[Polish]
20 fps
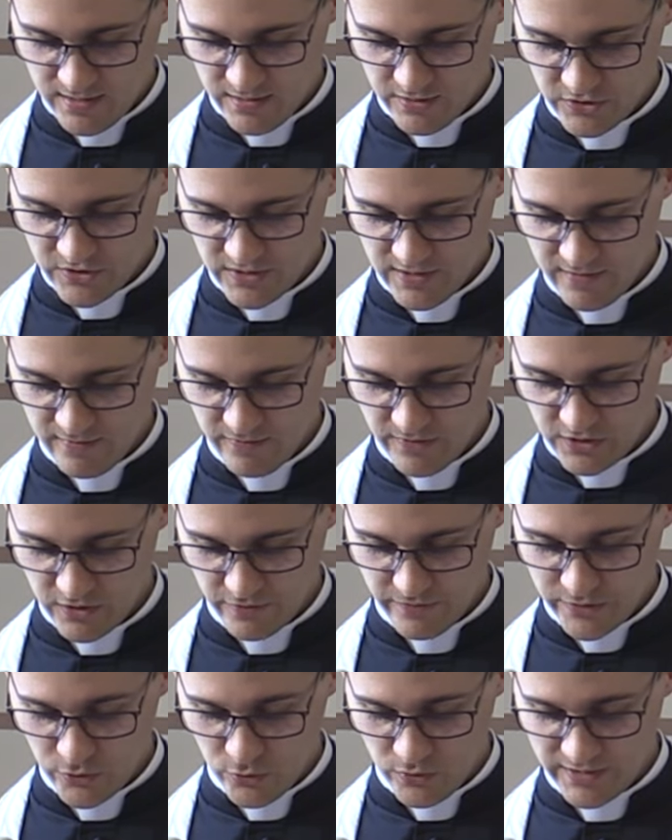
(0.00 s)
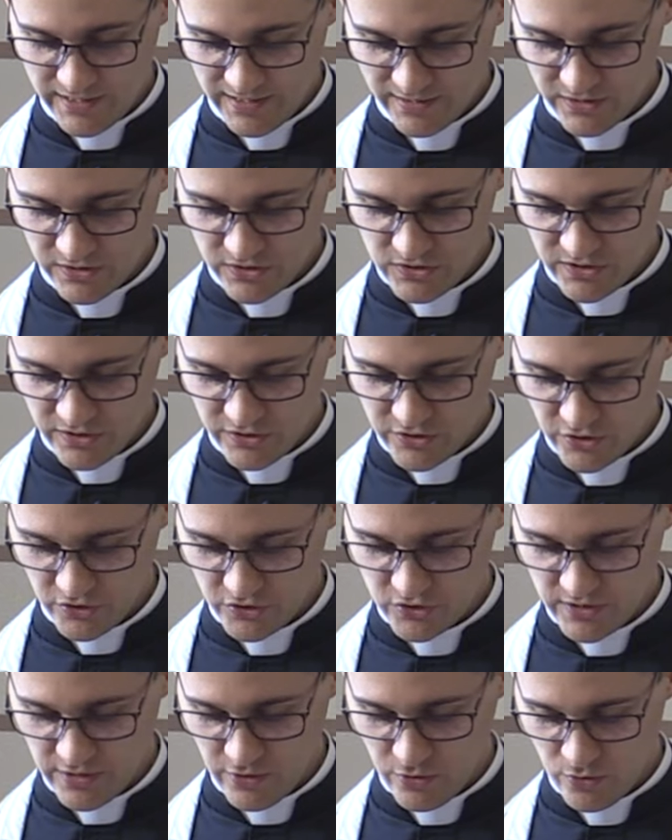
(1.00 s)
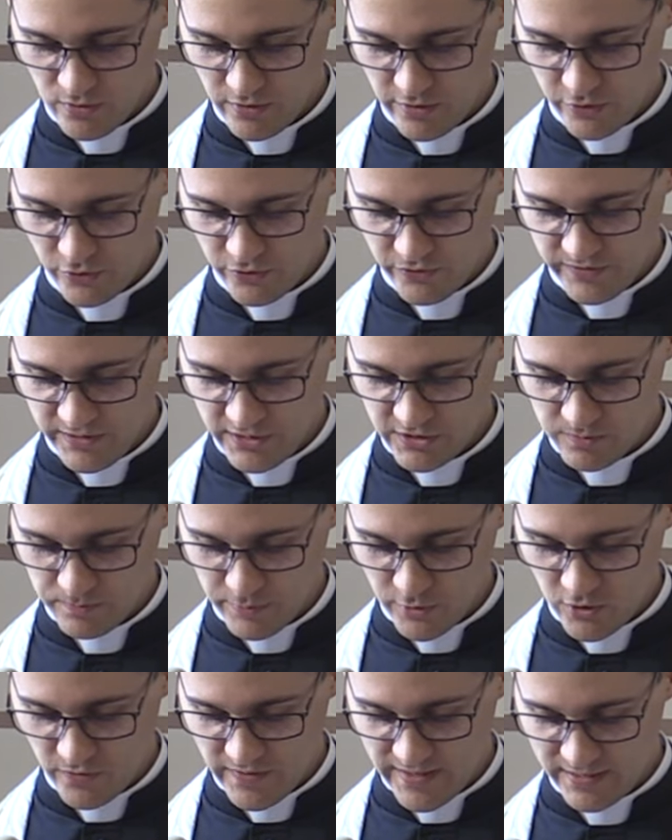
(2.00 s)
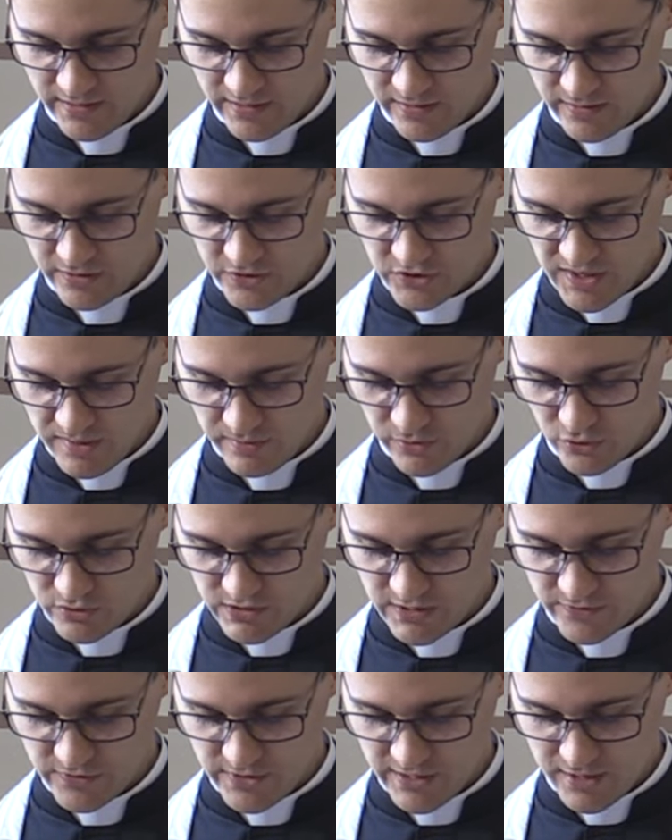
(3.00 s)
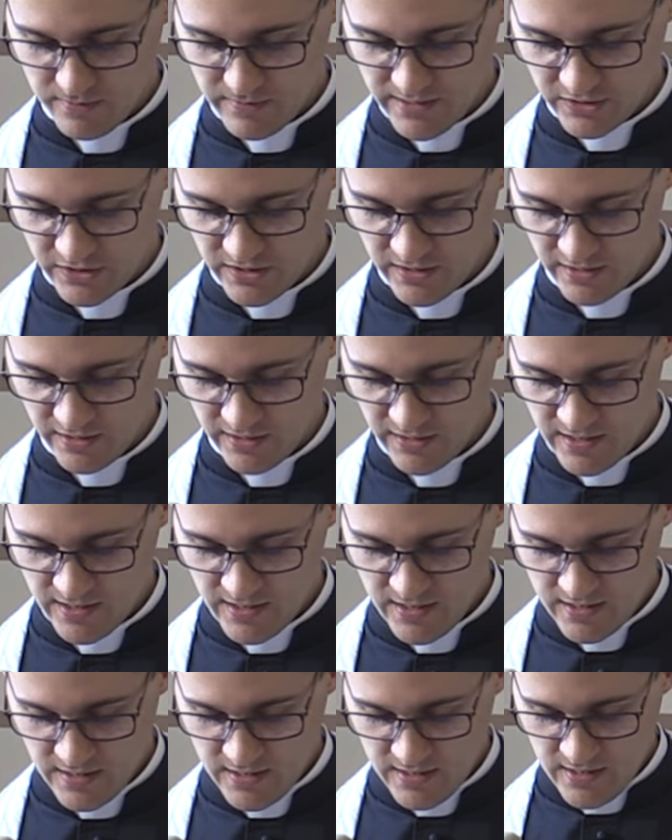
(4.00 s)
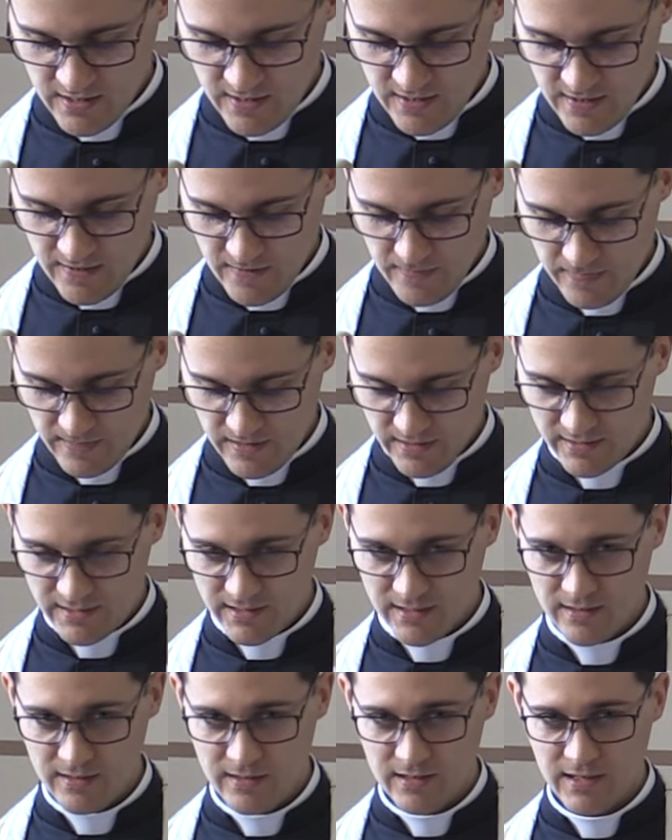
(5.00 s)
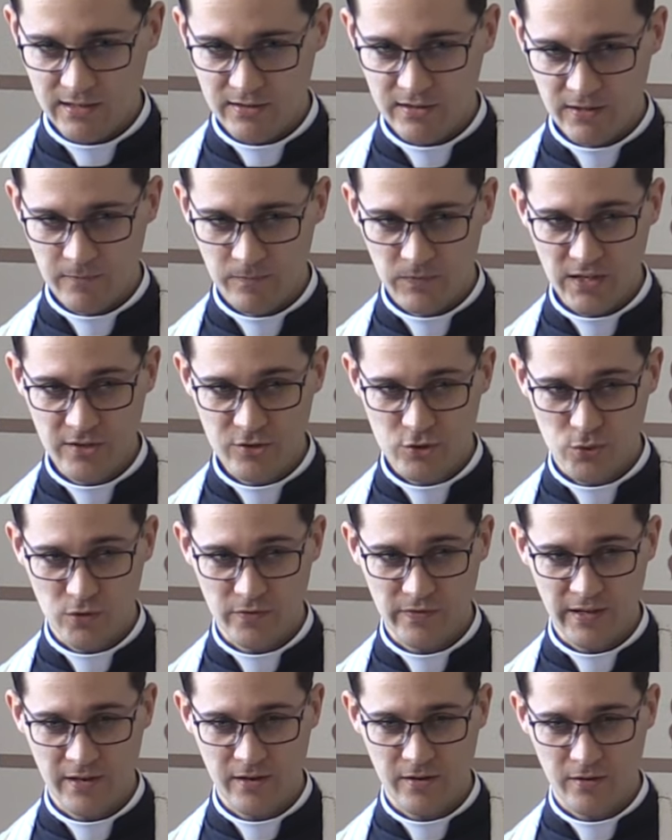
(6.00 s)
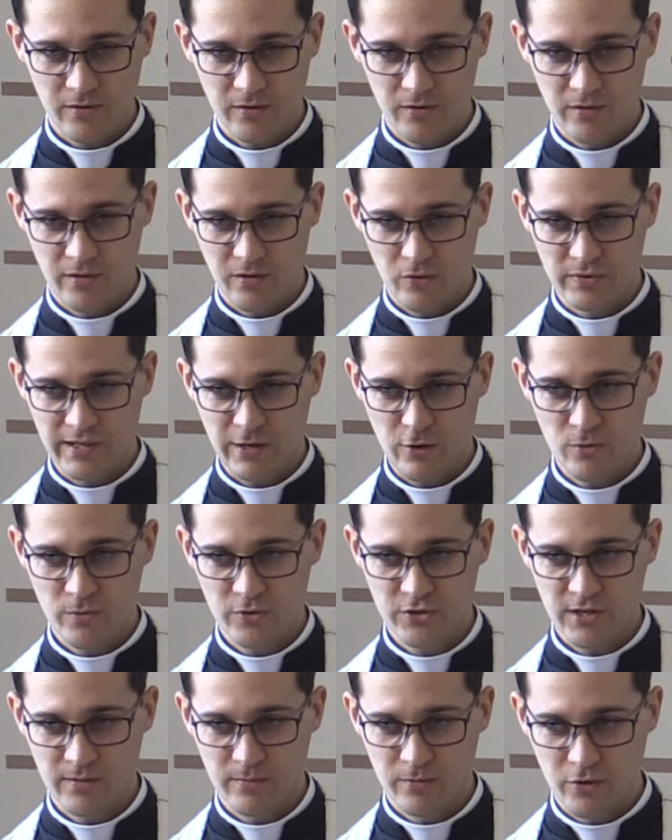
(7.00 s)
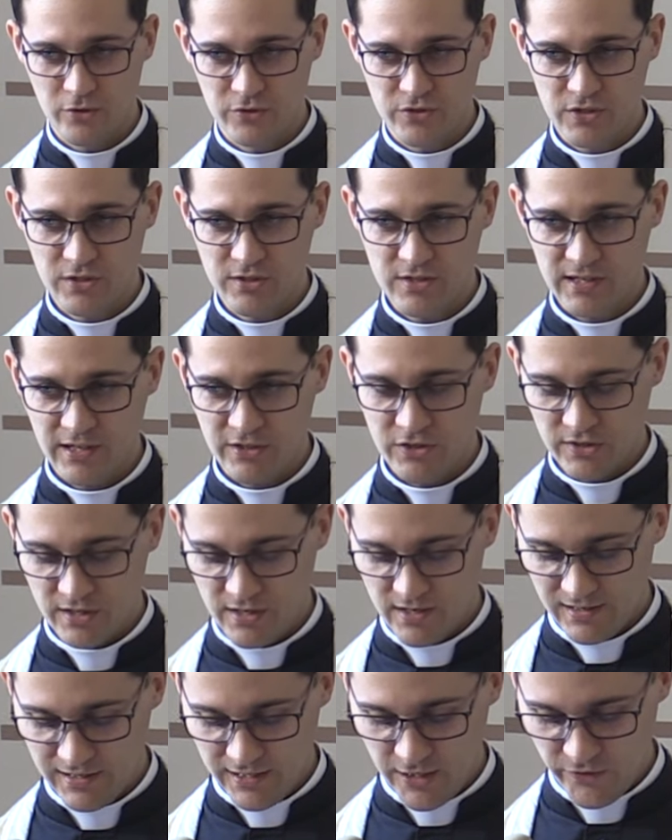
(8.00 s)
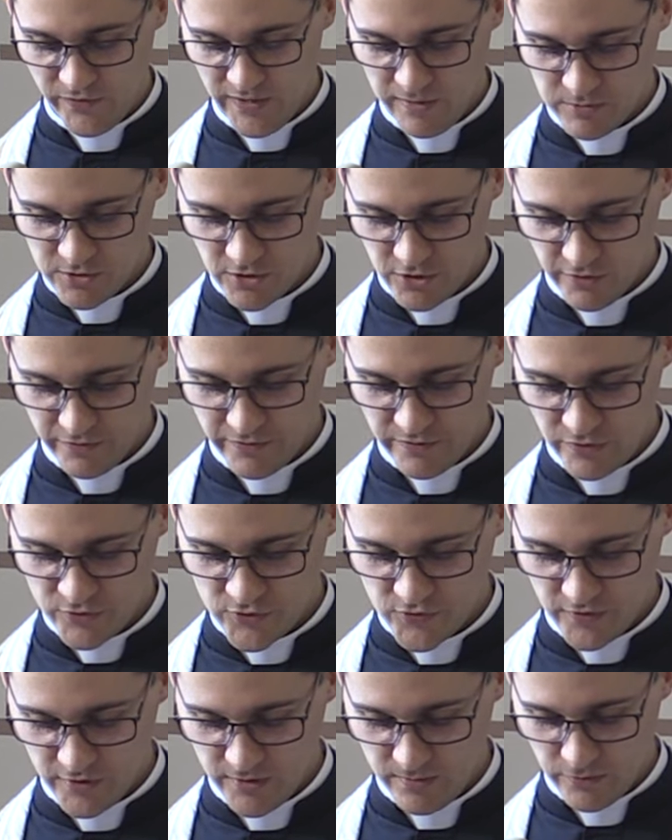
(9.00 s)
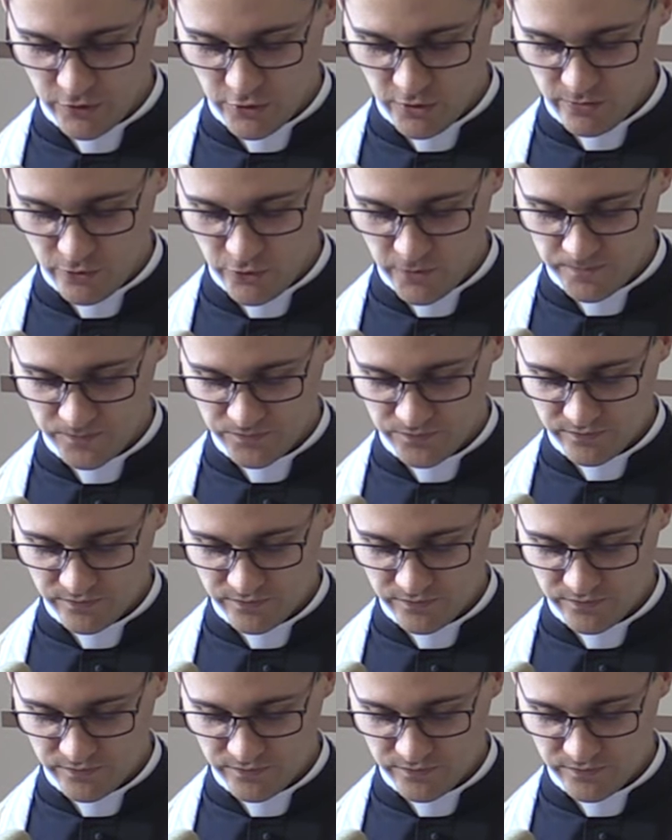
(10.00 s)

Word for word: gdzie właśnie według tradycji został również pochowany sam Józef z Arymatei. E, kiedy ten człowiek e, udało mu się odzyskać te relikwie i przechowywał w swoim domu,